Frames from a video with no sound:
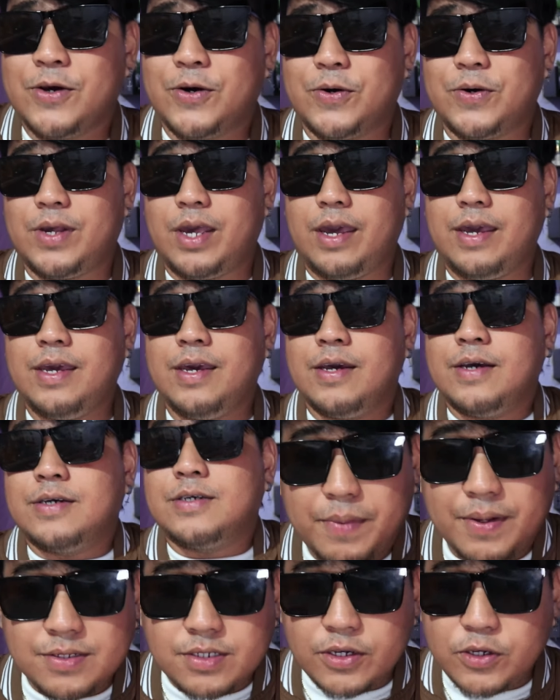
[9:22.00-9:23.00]
Okay?
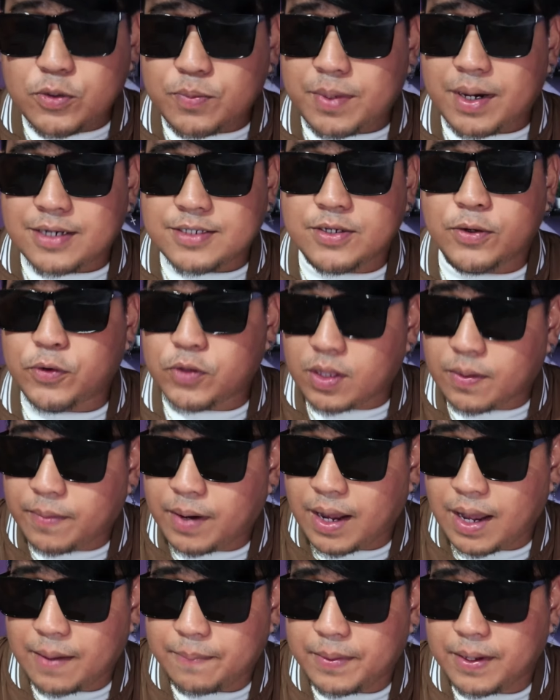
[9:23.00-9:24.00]
Minsan yung mga sagot ng
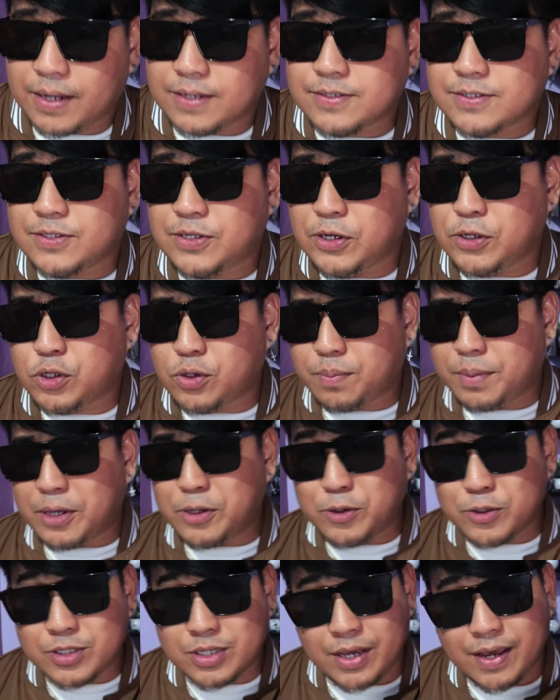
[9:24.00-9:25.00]
mga applicants dito
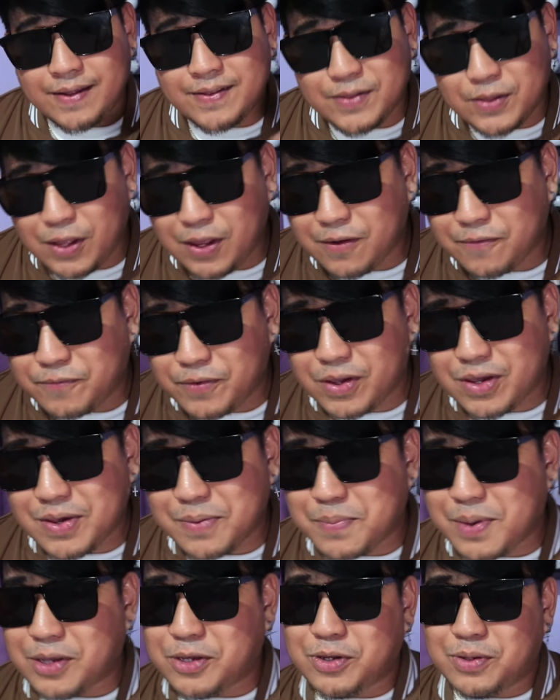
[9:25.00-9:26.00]
medyo scientific eh.
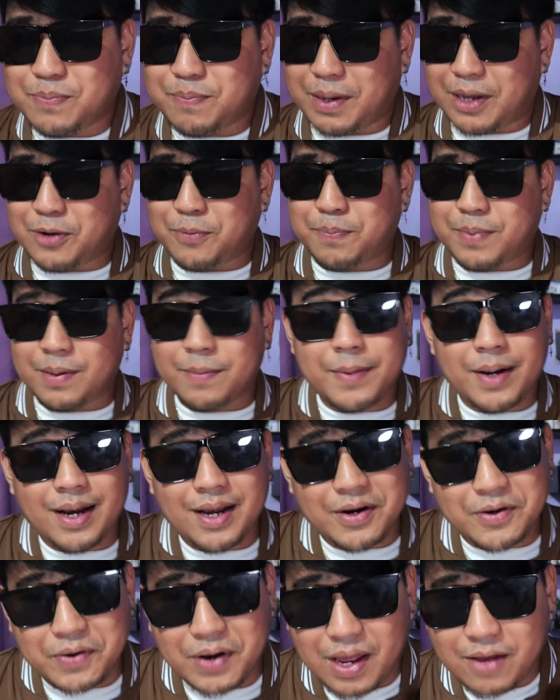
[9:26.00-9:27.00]
Medyo meron pa
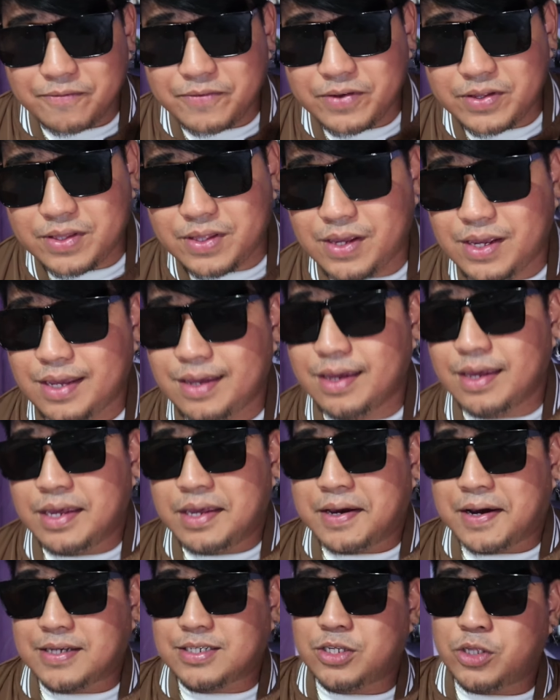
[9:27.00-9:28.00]
mga gravity.
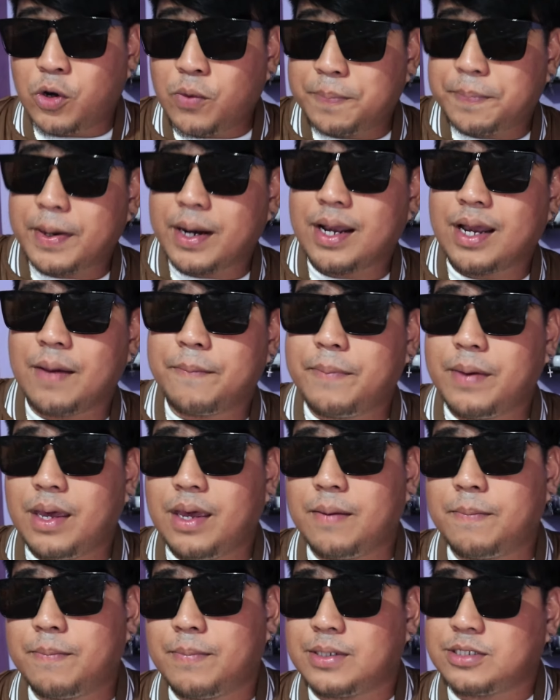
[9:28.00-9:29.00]
Kasi daw pag
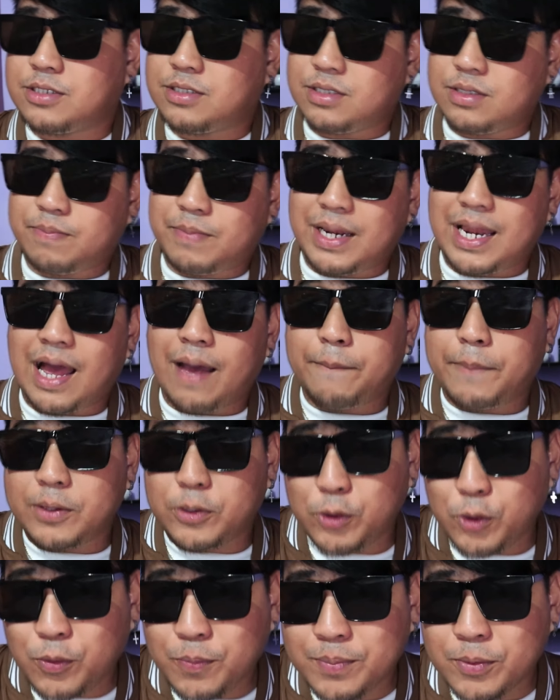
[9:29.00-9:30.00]
gabi, mas malalim malapit
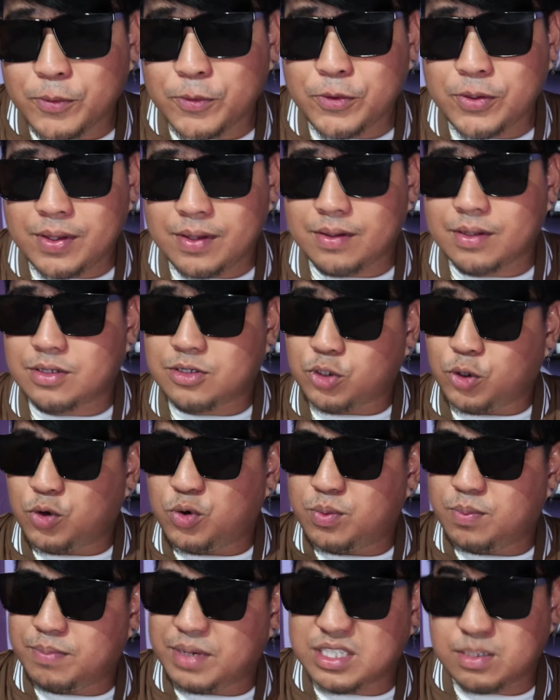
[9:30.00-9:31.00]
yung moon,
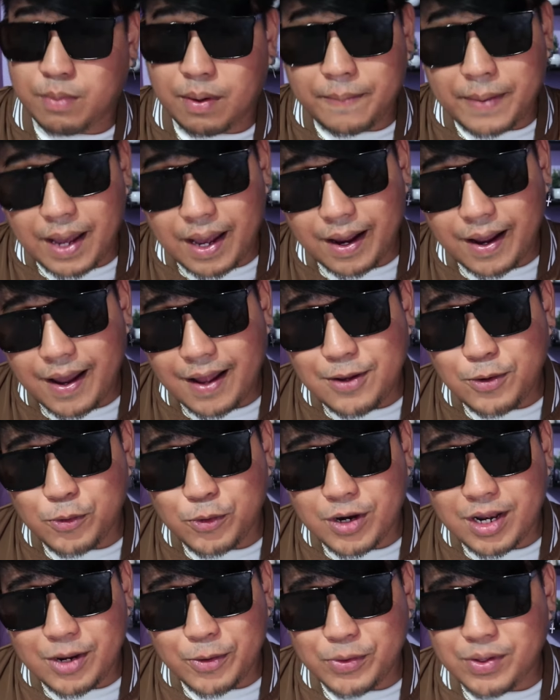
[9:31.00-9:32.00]
so mas mabagal yung
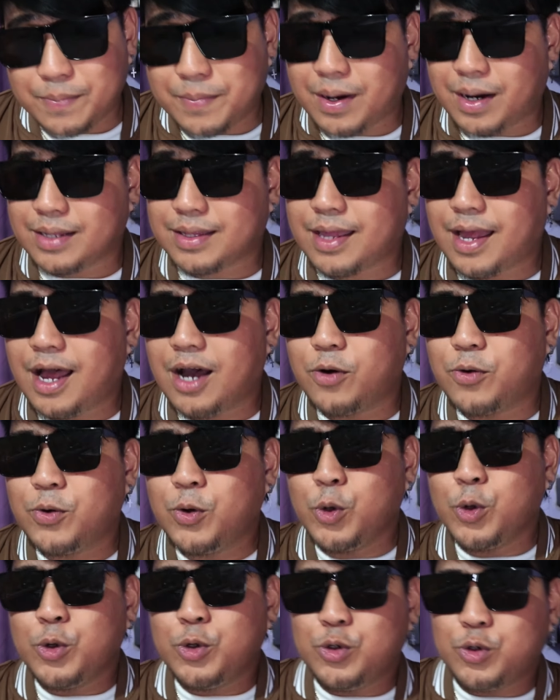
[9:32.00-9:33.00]
galaw ng mga
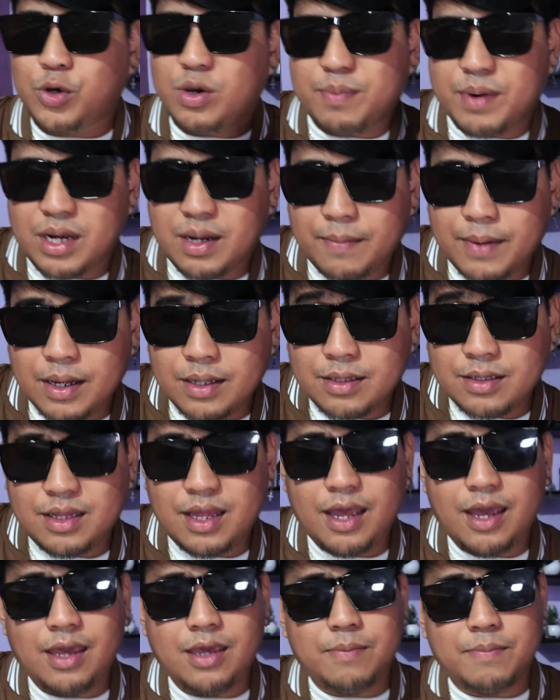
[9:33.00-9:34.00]
tao. Yung iba naman,
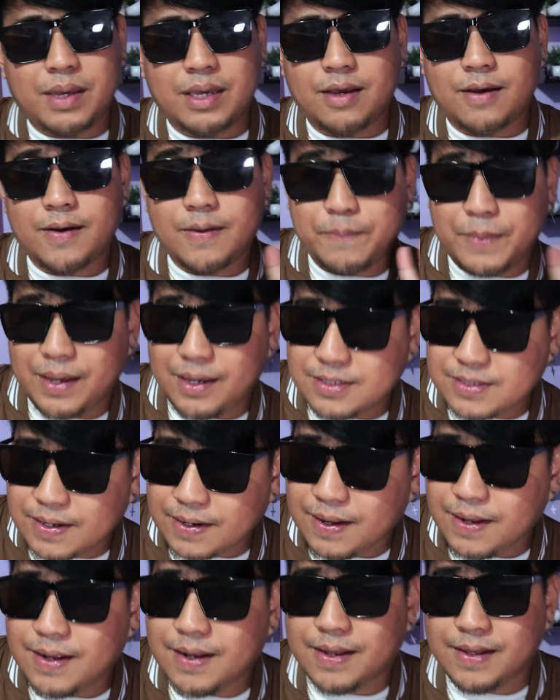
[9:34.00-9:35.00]
day, may, may
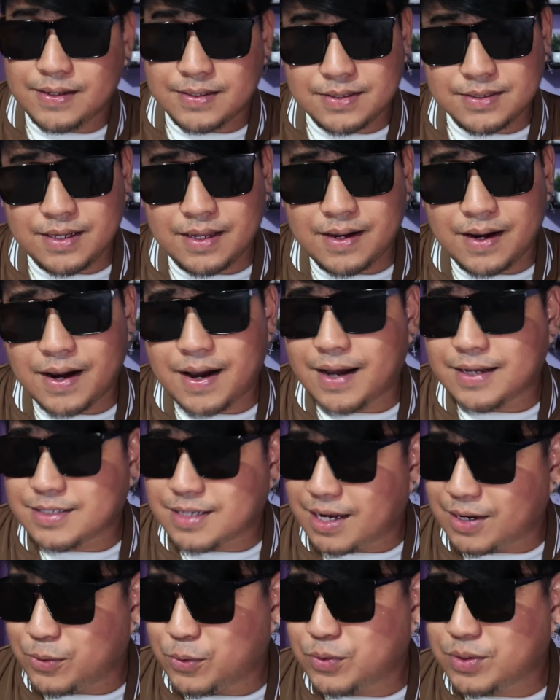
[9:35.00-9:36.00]
sarili rin silang
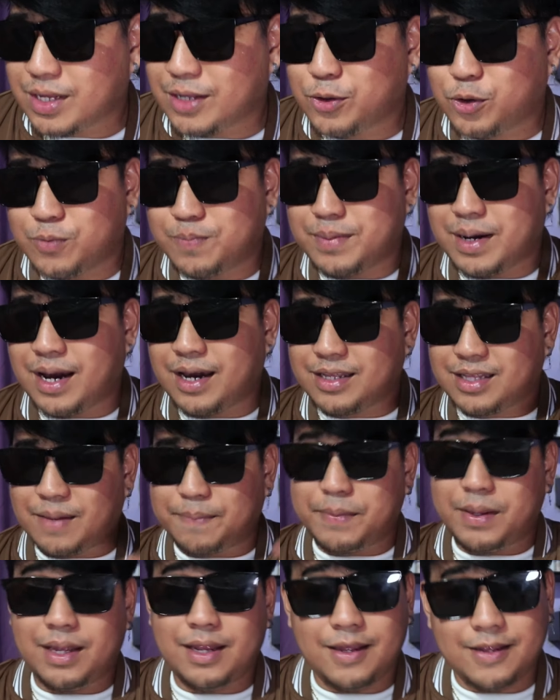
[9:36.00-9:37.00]
kasagutan kung bakit
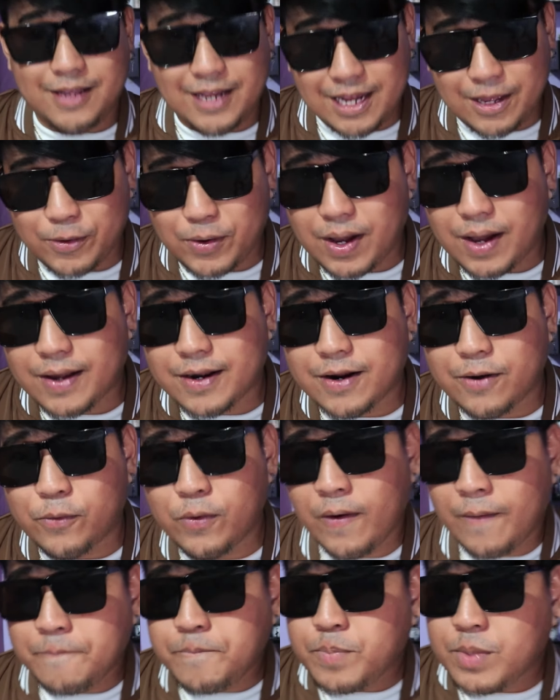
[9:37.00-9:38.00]
napili nila yung araw.
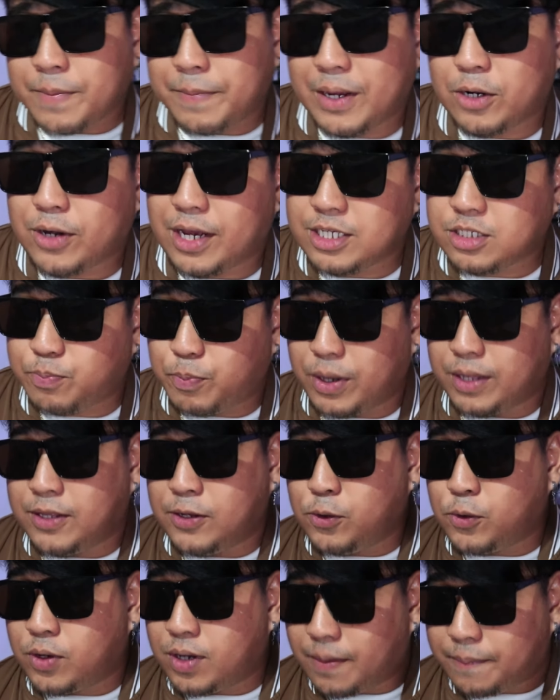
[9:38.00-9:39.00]
Pero guys,
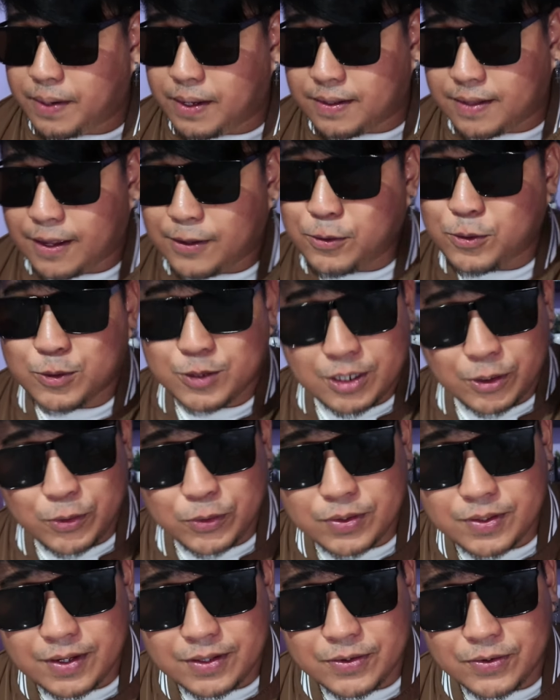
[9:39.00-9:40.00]
pwede nyo gamitin yung
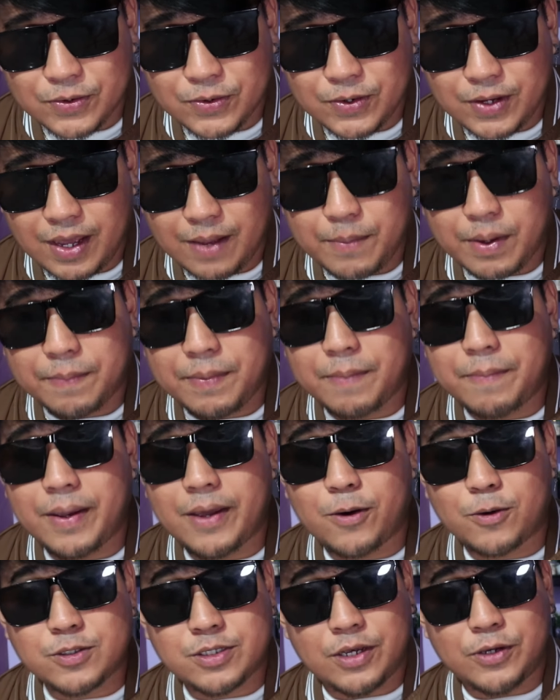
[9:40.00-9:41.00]
sagot na to, okay?
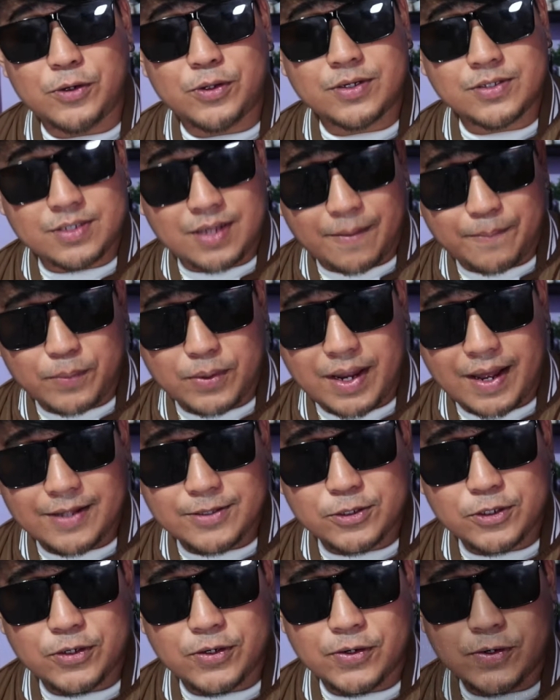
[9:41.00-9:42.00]
Magbibigay ako sa inyo ng sample
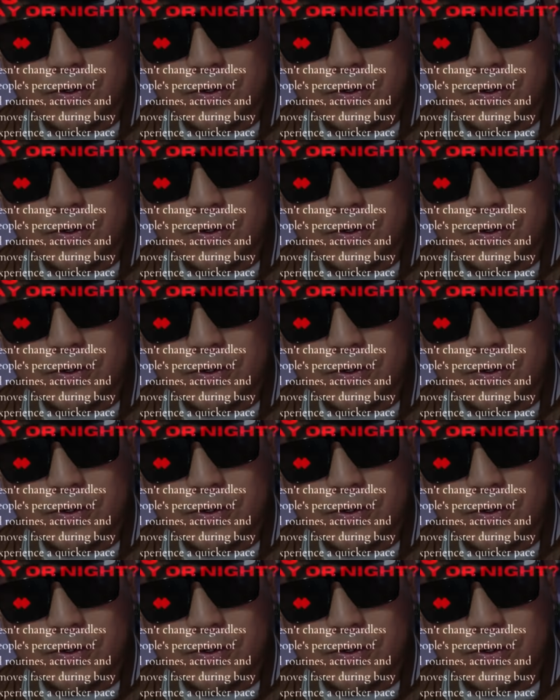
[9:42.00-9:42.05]
answer.